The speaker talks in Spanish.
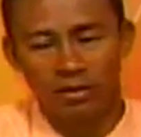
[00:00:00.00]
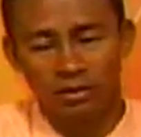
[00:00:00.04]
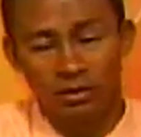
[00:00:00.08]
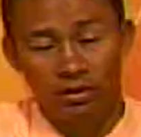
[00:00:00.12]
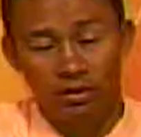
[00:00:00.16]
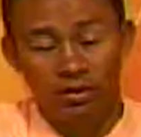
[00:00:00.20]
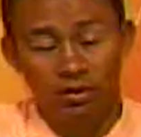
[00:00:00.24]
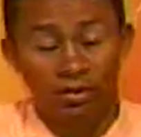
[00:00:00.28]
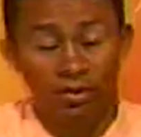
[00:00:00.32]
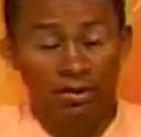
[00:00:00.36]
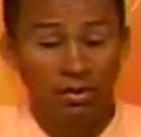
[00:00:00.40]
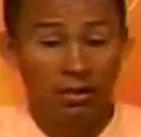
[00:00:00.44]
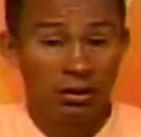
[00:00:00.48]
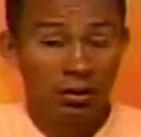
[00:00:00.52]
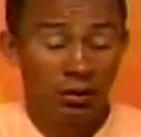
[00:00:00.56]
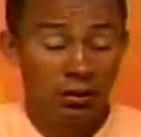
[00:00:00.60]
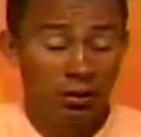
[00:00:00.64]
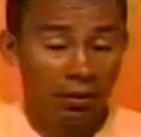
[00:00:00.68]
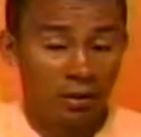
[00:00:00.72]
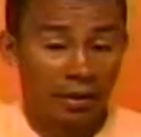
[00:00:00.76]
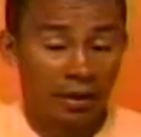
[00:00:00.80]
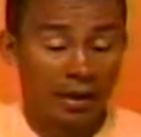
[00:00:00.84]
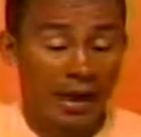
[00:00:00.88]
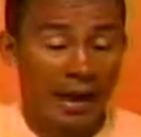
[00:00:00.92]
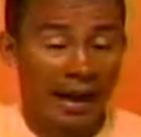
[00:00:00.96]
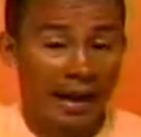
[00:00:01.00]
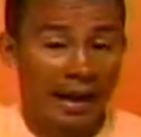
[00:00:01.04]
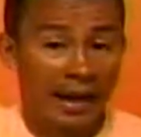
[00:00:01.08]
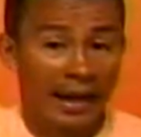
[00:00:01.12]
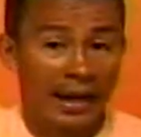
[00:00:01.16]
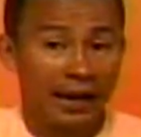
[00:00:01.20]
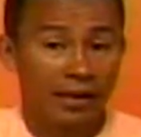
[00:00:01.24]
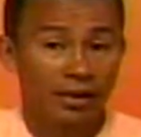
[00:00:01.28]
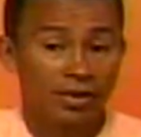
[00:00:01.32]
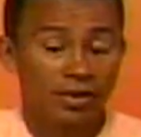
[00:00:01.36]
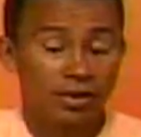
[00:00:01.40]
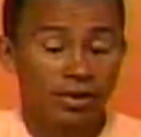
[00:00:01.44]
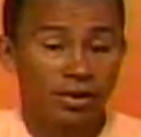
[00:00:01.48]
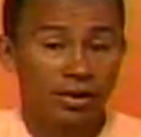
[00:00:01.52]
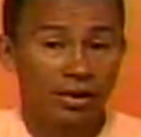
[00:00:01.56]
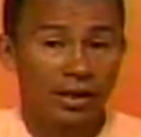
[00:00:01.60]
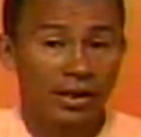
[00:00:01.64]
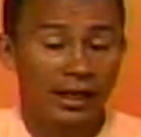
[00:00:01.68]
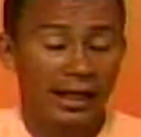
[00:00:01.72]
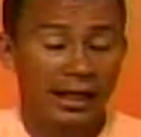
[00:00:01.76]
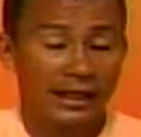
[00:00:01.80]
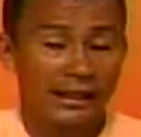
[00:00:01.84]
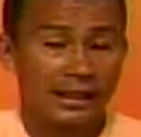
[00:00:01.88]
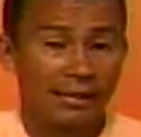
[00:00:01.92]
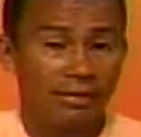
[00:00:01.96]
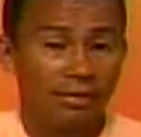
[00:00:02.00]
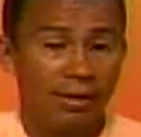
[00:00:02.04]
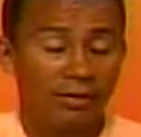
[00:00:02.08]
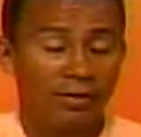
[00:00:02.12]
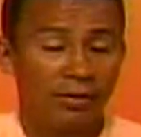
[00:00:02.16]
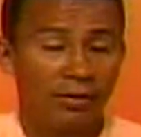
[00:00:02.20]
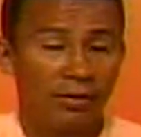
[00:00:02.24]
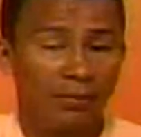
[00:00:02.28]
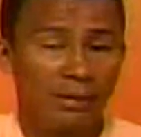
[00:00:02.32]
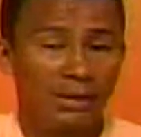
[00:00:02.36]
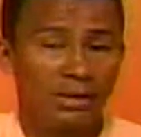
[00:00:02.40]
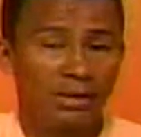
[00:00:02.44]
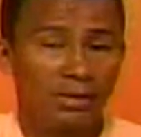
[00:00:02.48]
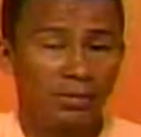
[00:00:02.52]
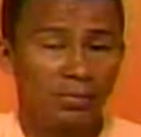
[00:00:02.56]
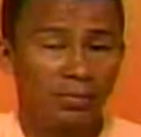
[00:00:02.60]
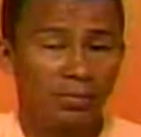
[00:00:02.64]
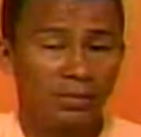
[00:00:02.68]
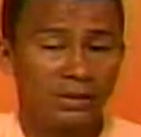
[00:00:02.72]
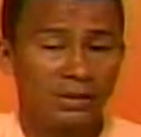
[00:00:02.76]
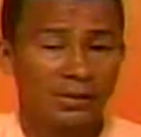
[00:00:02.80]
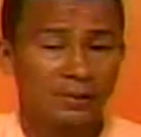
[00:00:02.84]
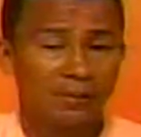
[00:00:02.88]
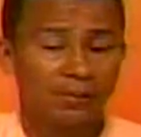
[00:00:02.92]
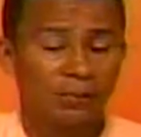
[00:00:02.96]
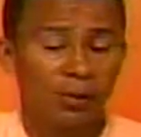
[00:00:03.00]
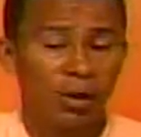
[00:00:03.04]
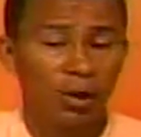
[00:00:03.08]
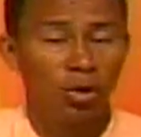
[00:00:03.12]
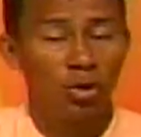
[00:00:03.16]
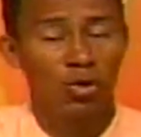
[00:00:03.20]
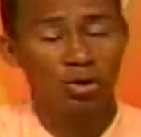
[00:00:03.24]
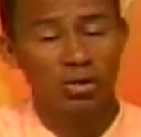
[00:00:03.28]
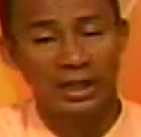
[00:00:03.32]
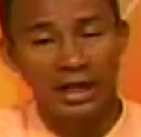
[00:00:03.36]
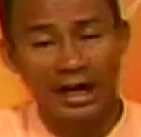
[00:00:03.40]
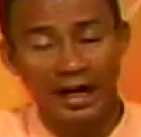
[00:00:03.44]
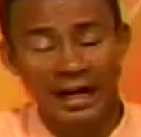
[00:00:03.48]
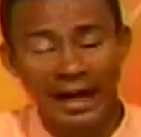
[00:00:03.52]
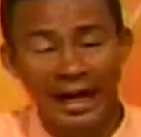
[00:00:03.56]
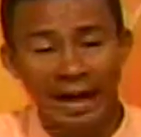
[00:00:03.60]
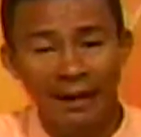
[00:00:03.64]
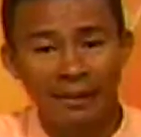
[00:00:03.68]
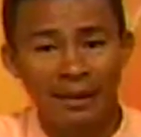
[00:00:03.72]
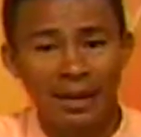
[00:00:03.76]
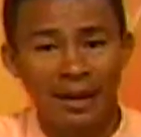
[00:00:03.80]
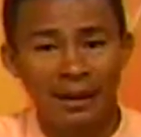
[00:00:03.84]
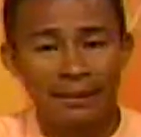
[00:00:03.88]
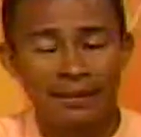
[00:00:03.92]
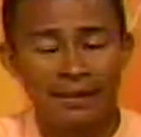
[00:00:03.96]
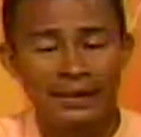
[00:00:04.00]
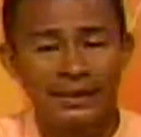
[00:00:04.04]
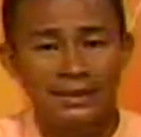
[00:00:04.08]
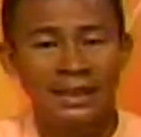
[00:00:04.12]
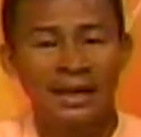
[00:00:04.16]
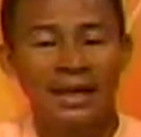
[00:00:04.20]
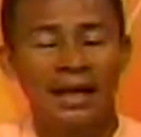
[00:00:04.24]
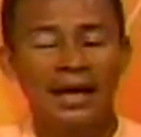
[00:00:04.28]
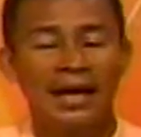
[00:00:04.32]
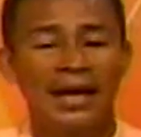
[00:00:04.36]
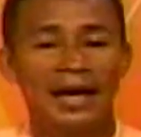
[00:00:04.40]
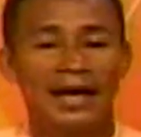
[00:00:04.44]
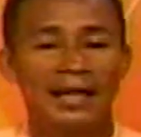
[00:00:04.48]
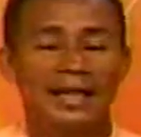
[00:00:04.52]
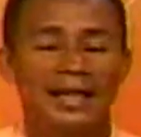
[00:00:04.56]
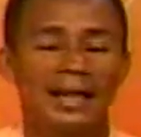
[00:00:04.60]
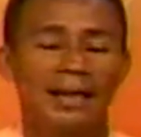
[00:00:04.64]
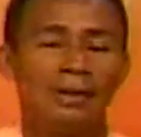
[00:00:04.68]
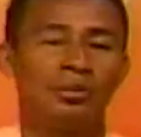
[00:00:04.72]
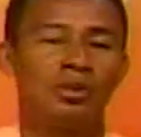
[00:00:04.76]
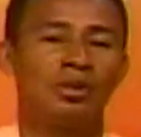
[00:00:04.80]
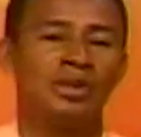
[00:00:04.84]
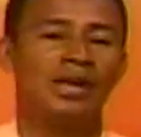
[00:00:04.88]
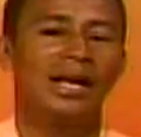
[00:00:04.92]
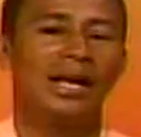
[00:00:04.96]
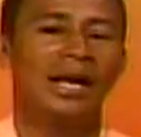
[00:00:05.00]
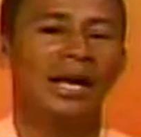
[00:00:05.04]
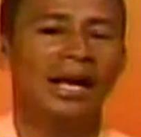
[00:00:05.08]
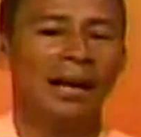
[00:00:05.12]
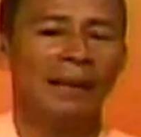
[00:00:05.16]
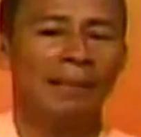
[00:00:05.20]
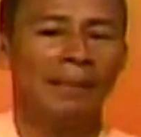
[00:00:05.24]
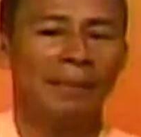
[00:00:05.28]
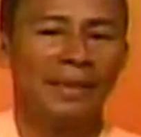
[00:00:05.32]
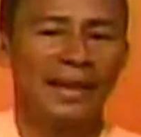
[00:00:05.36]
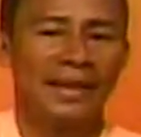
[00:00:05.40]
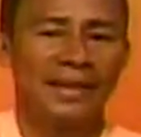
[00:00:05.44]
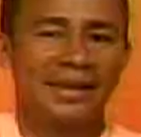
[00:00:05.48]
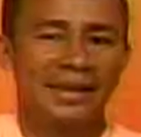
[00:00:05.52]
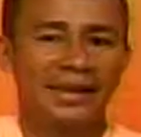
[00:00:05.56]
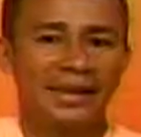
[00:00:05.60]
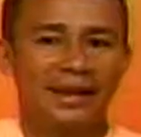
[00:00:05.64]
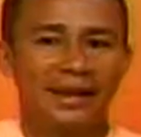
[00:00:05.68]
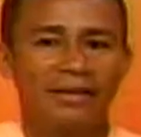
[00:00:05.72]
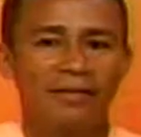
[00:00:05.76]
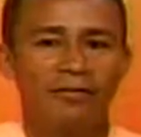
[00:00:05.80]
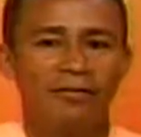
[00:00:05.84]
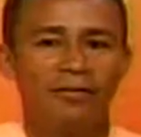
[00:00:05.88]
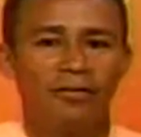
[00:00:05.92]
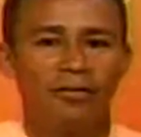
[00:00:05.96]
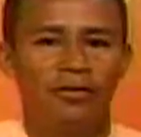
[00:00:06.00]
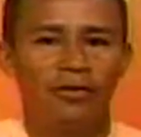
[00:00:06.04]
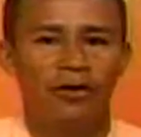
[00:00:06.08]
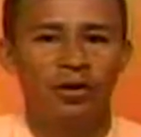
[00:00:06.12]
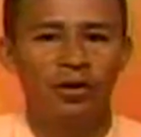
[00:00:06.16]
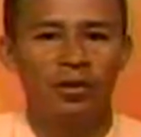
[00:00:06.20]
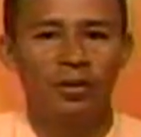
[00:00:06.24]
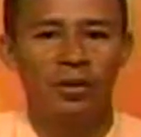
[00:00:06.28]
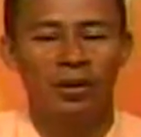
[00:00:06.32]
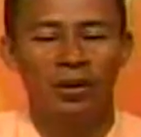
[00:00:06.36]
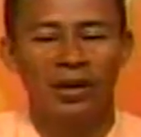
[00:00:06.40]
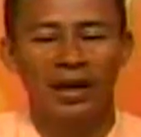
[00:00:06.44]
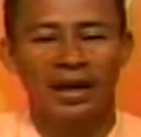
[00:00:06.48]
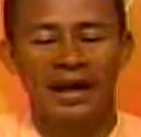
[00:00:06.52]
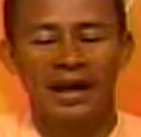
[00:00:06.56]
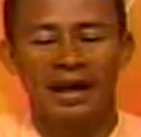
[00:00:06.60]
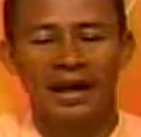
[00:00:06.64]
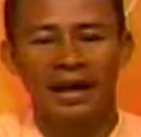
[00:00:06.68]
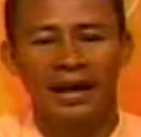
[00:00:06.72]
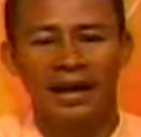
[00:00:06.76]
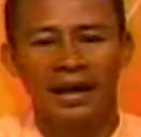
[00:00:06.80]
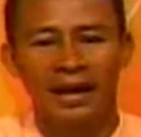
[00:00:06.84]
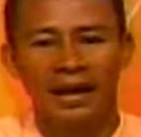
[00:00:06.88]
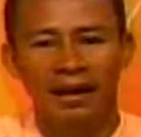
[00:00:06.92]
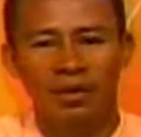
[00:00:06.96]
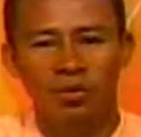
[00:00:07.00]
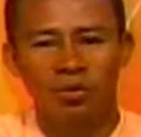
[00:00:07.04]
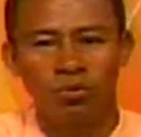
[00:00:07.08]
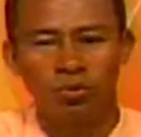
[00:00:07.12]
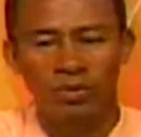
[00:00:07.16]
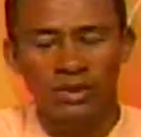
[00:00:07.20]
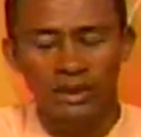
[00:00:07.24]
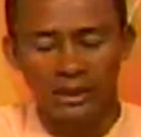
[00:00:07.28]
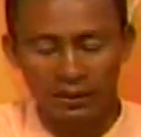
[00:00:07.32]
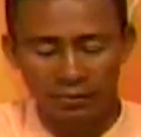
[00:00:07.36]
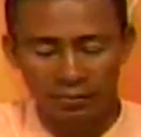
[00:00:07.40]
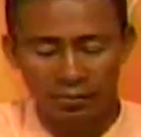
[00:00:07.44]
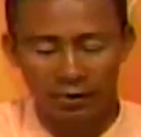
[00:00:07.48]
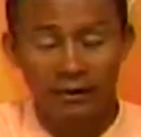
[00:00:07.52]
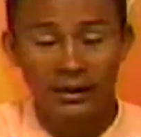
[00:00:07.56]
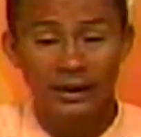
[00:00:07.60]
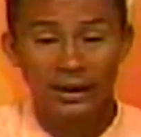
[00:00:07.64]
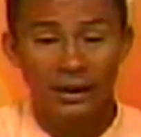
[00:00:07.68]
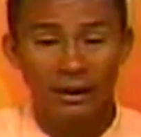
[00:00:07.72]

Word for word: mm, acá nosotros quien hacemos la información, pues otras cámaras, pues estaremos en la parte de fútbol ejecutivo.